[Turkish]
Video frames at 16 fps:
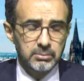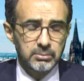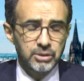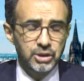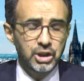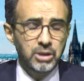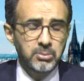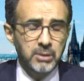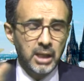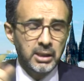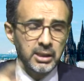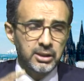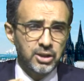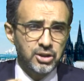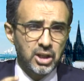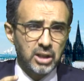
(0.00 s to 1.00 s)
Şimdi
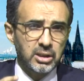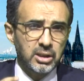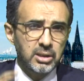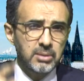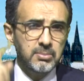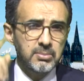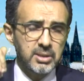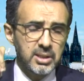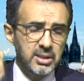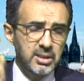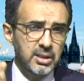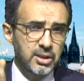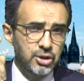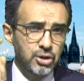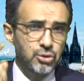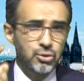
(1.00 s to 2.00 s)
anlatacaklarım sizin
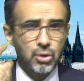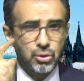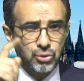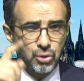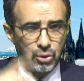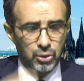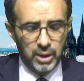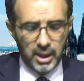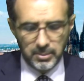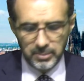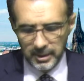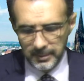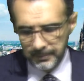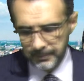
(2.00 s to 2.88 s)
için çok çok önemli.